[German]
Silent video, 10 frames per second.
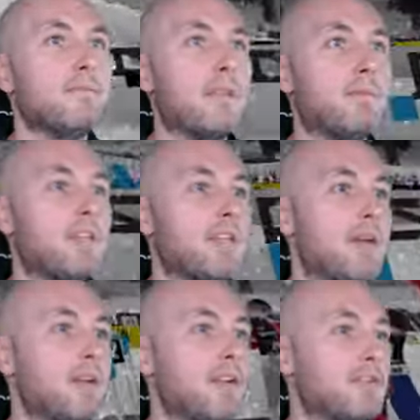Da bin ich
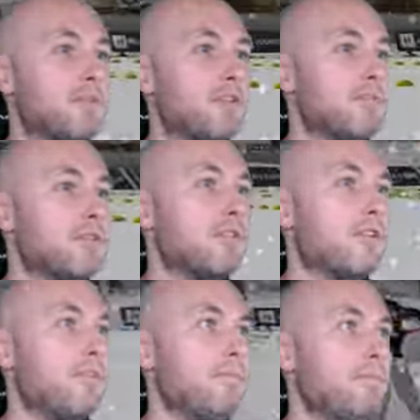einmal aus dem Rhythmus
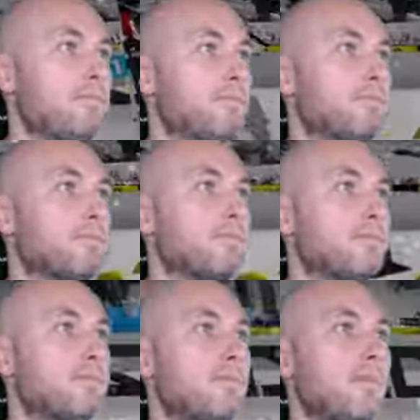gekommen.
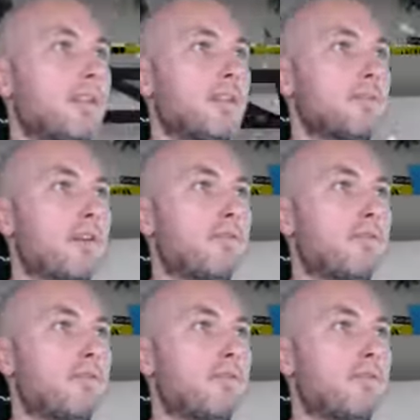Das war auf